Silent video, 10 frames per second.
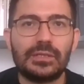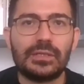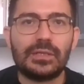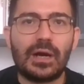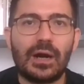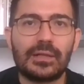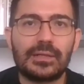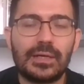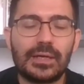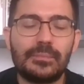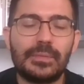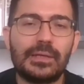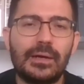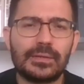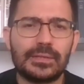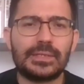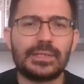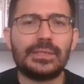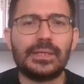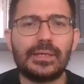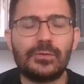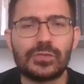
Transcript: E, halka rağmen halk için diye